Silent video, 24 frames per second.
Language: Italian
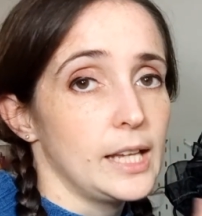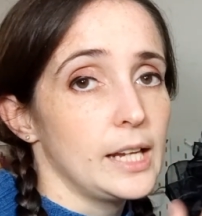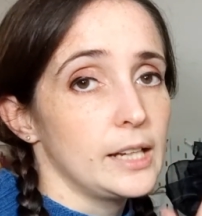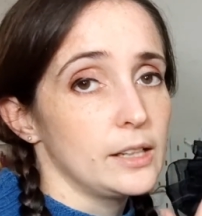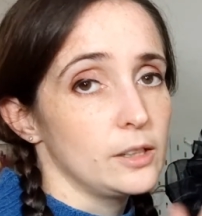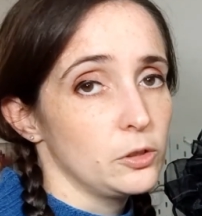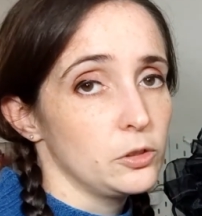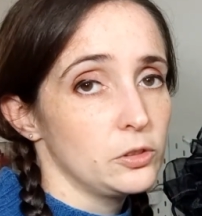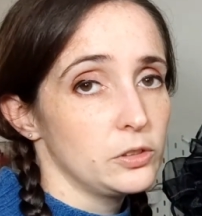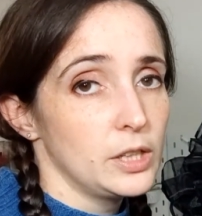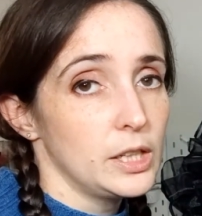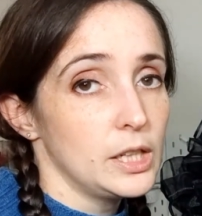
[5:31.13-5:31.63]
da
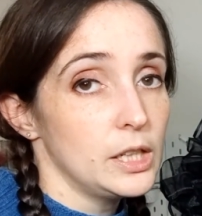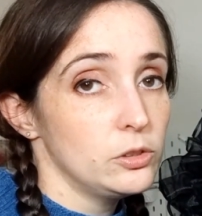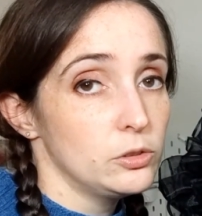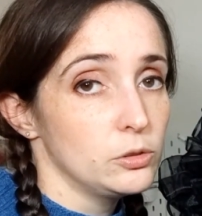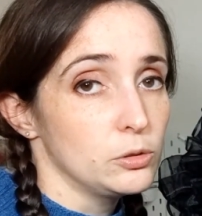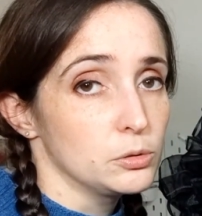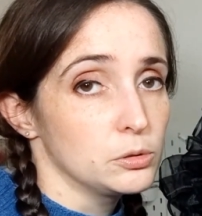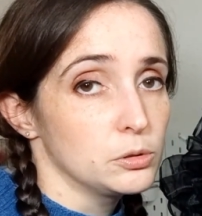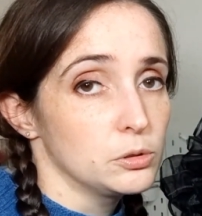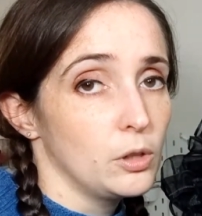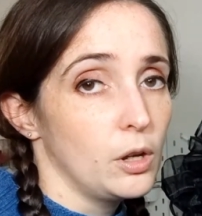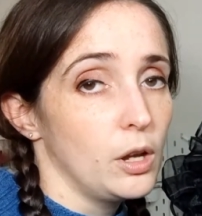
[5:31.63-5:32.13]
indossare
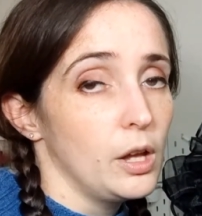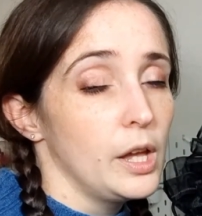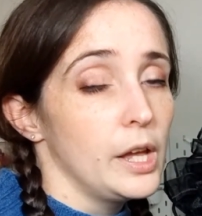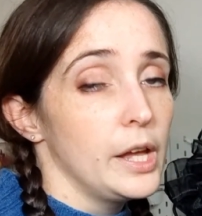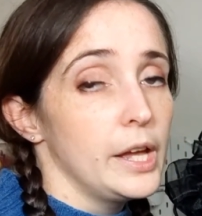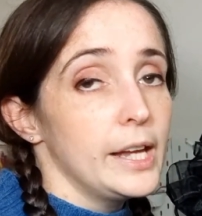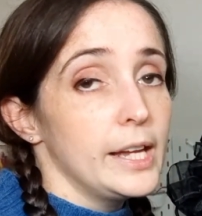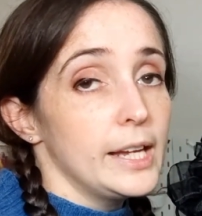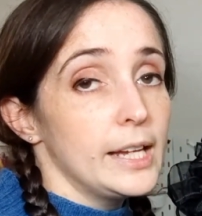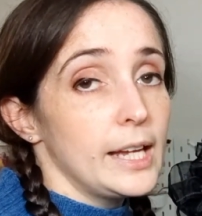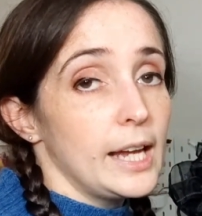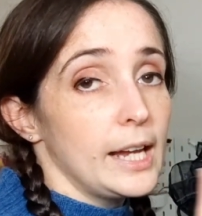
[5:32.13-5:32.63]
sotto
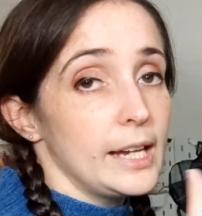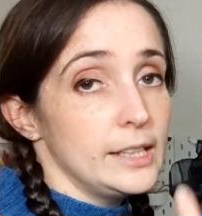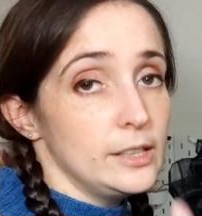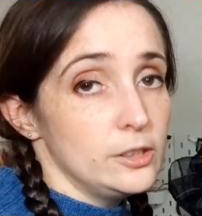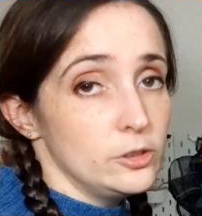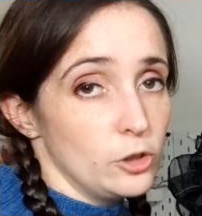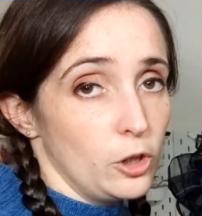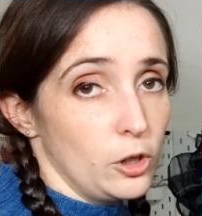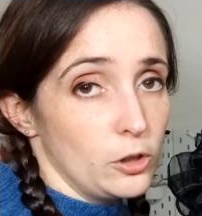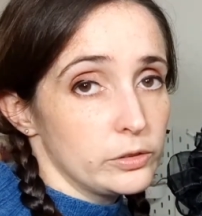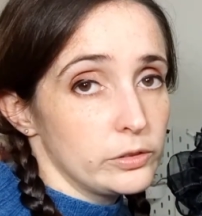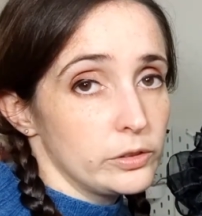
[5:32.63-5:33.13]

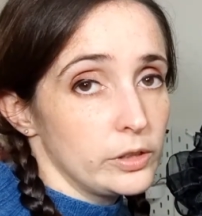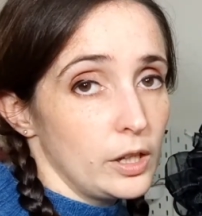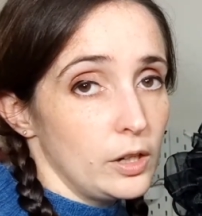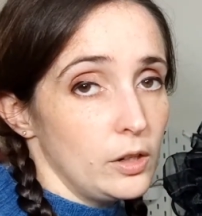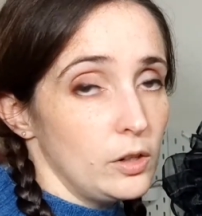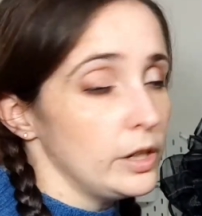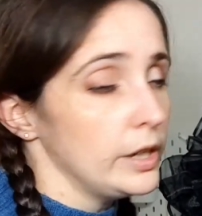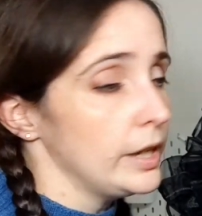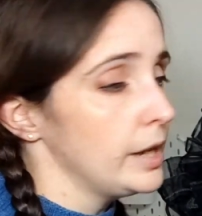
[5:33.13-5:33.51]
indossalo